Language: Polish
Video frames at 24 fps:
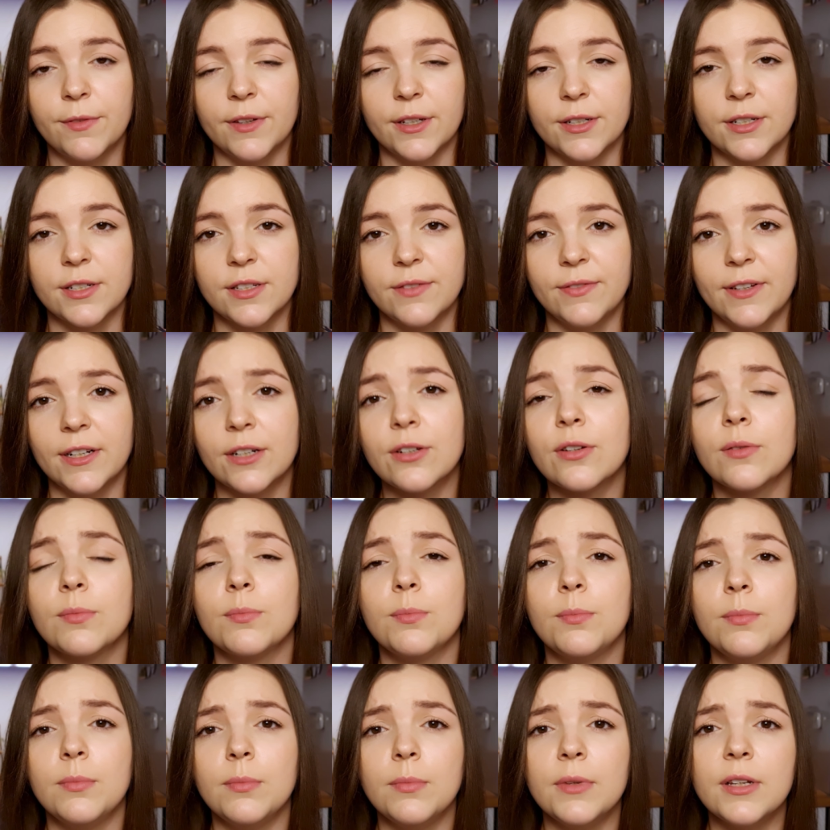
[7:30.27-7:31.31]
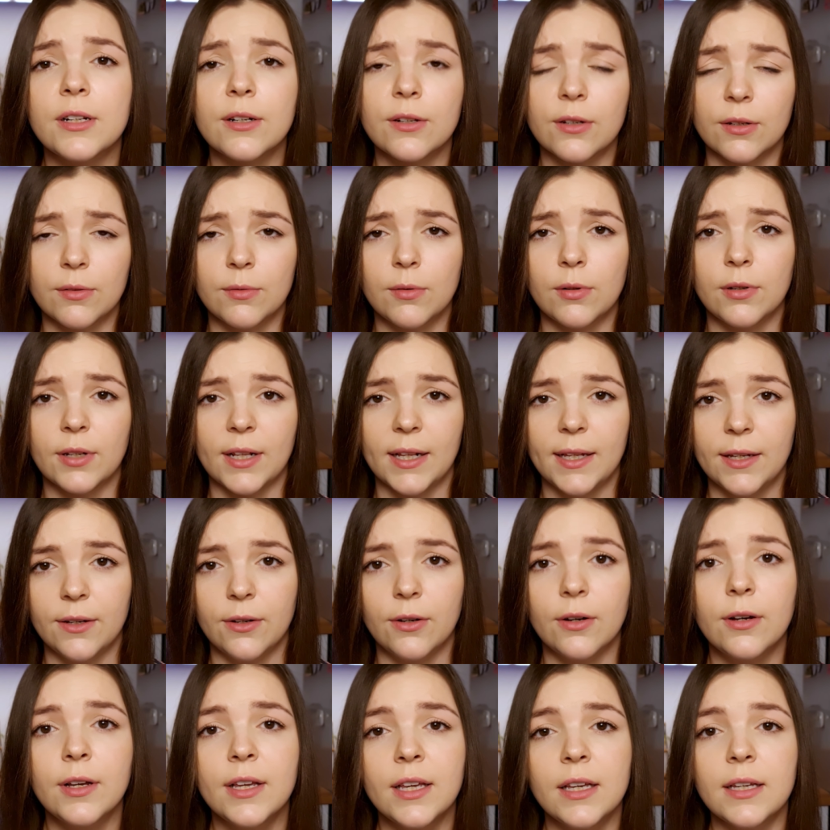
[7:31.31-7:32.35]
wiesz, z wielką milką
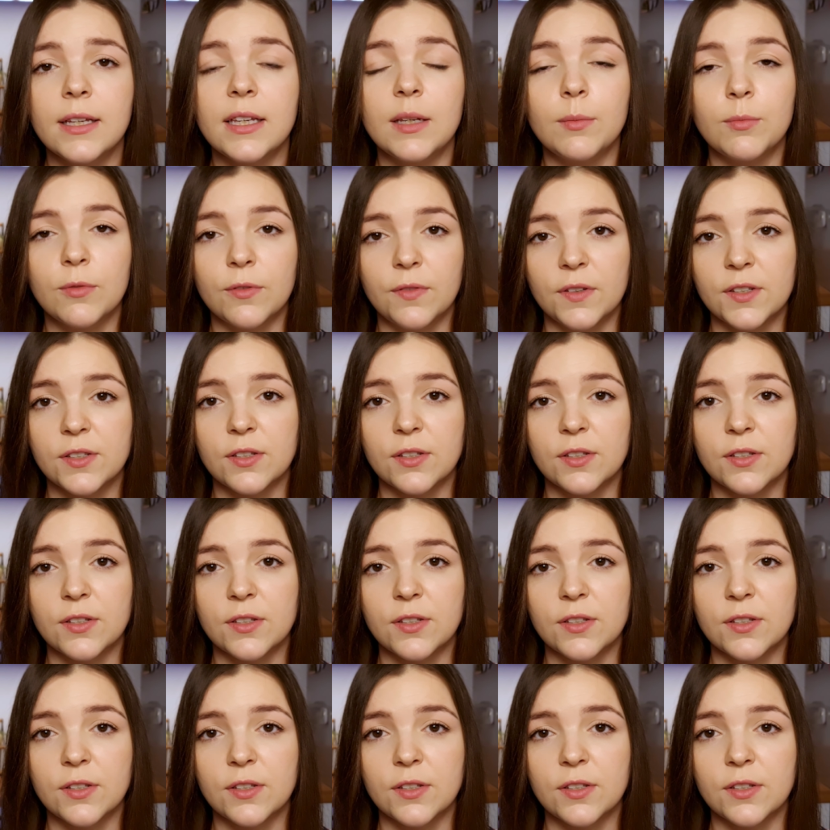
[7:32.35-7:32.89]
Oreo i mówię